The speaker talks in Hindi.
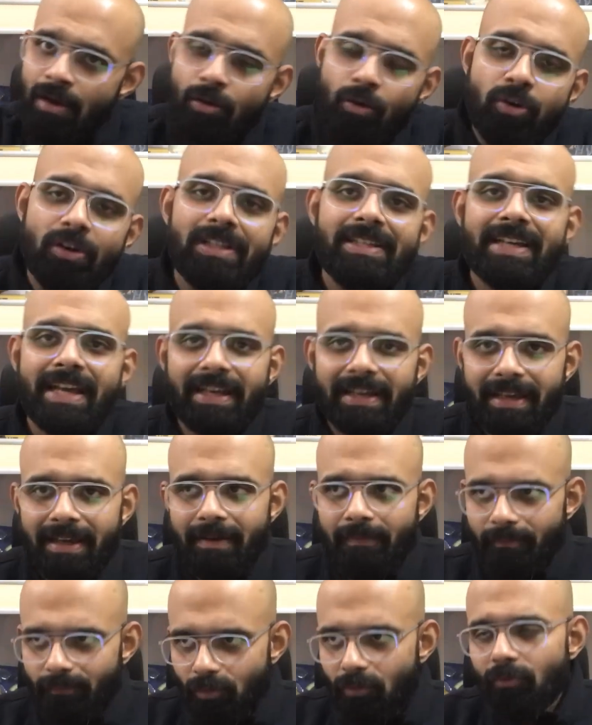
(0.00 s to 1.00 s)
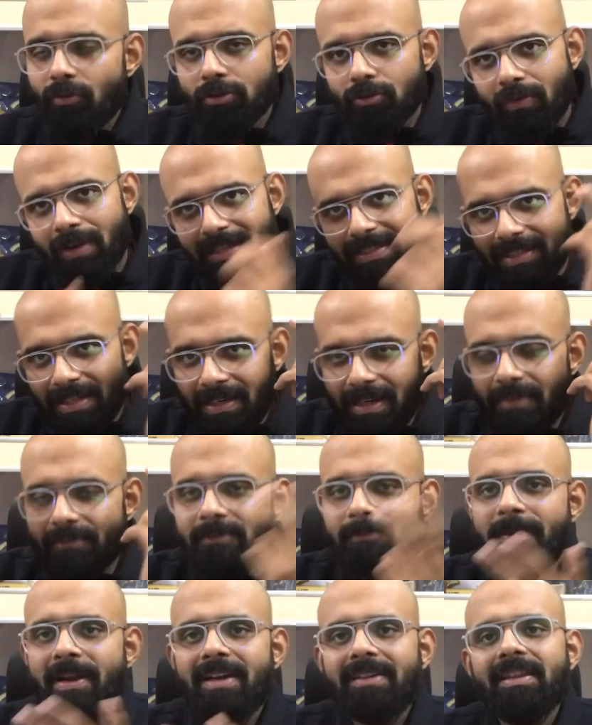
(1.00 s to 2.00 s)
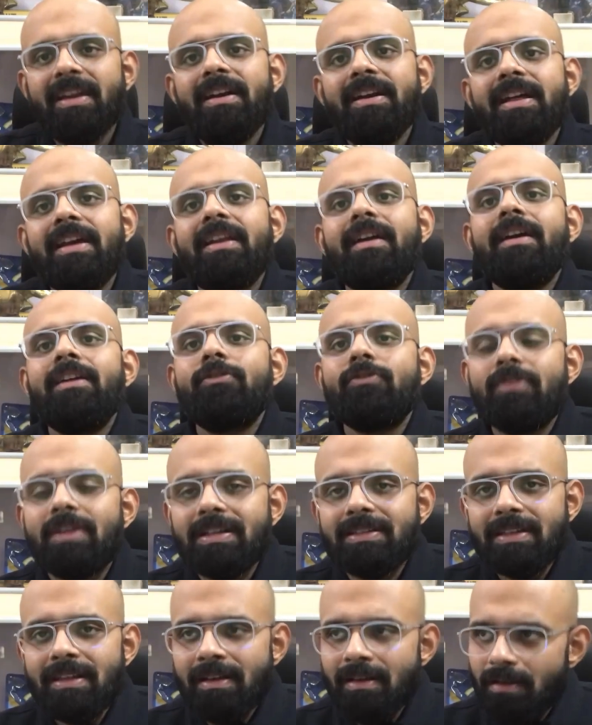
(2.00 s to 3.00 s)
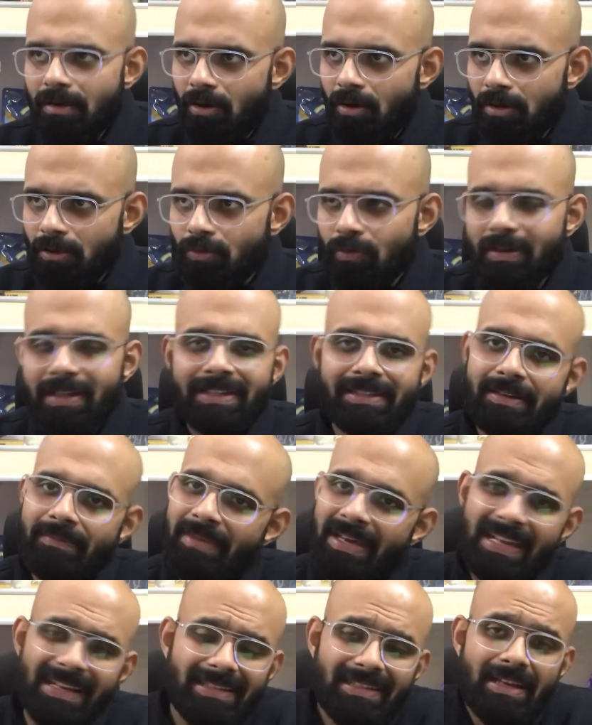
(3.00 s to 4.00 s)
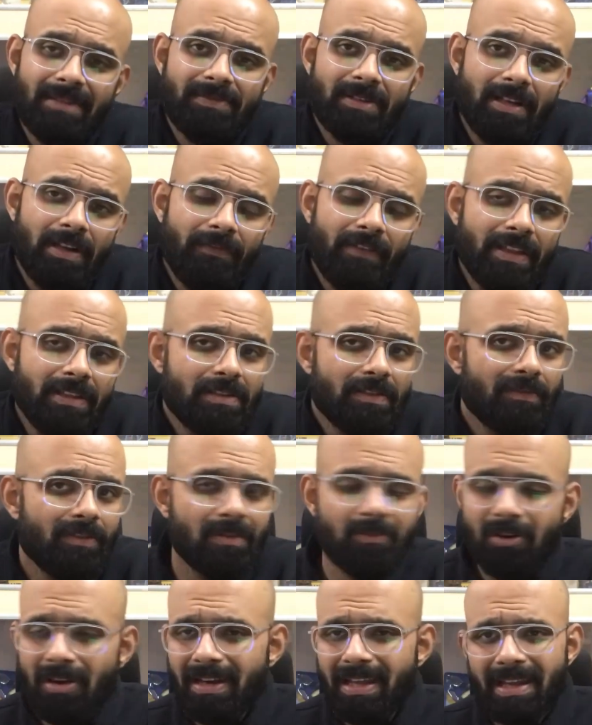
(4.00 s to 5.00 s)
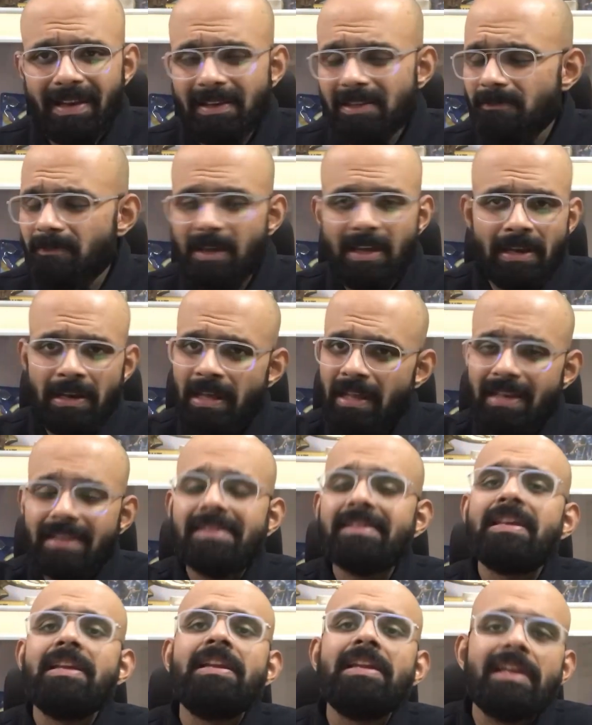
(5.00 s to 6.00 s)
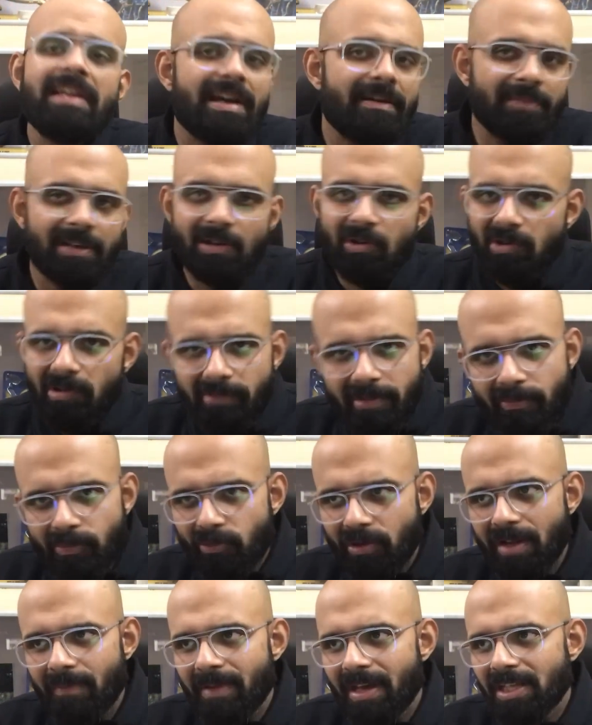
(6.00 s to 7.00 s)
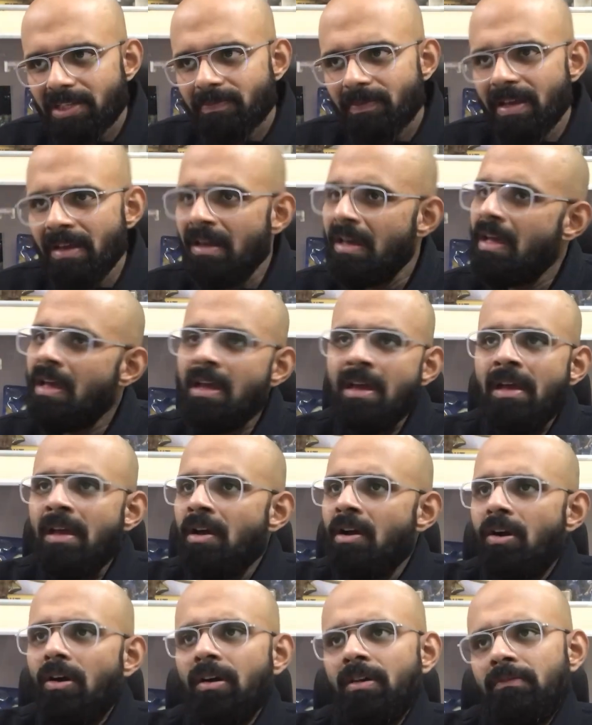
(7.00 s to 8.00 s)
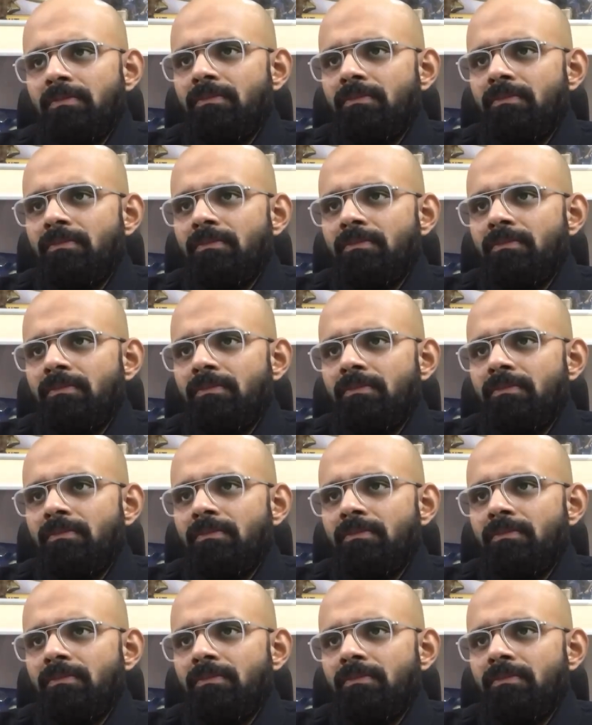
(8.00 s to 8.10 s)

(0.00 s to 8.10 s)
खुल जाएंगे हम तो वो थोड़ा स्पेक्ट थे डर गए थोड़ा सा और थोड़ी सी मेरे हिसाब से डिफेंसिव फुटबॉल खेली स्पेन ने रिस्क ही नहीं लिया बिल्कुल भी पूरे मैच में और